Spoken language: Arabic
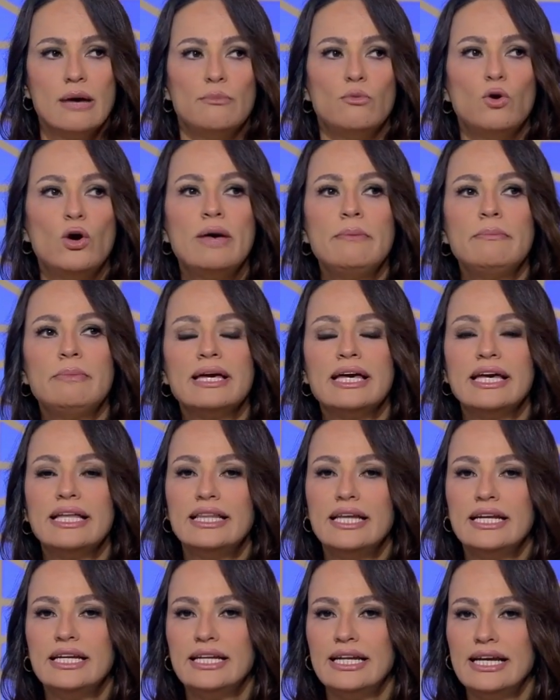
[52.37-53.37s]
مهم
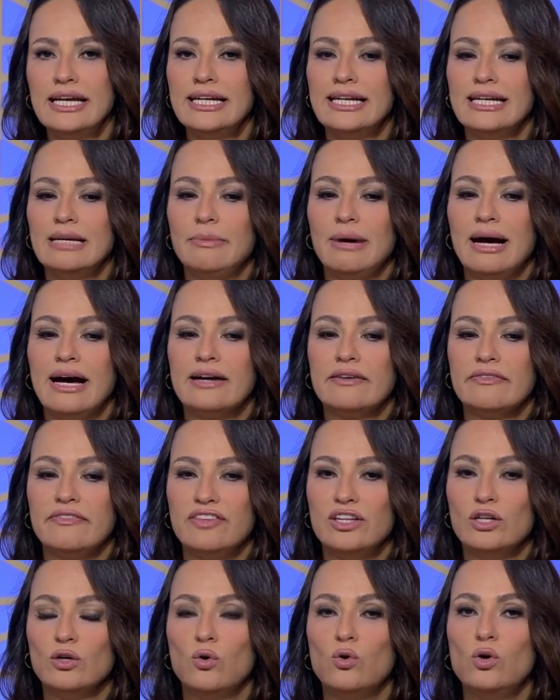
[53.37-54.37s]
جدا ان احنا نبقى
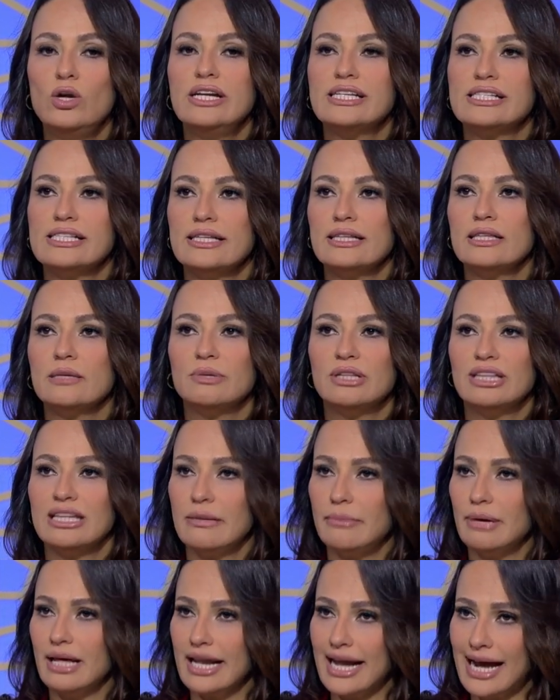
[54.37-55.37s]
عارفين كل ست
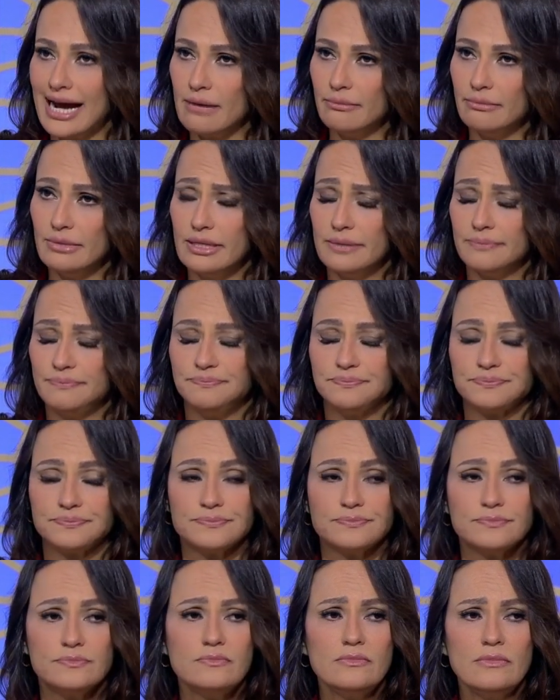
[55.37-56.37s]
بتتابع الحمل
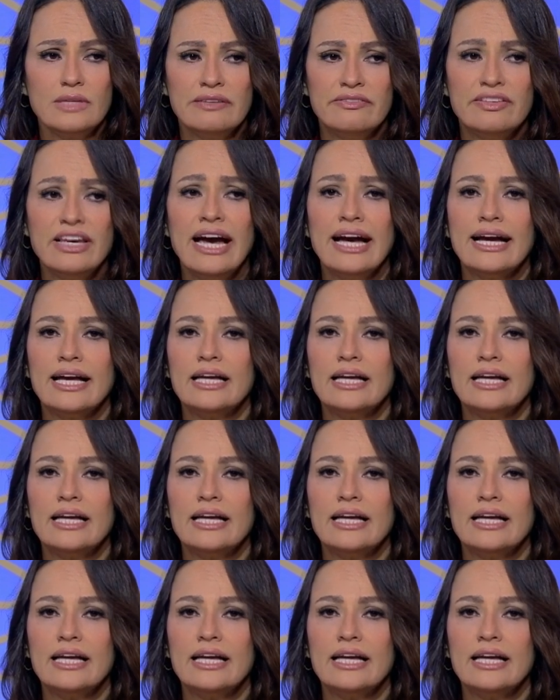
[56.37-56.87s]
في حاجات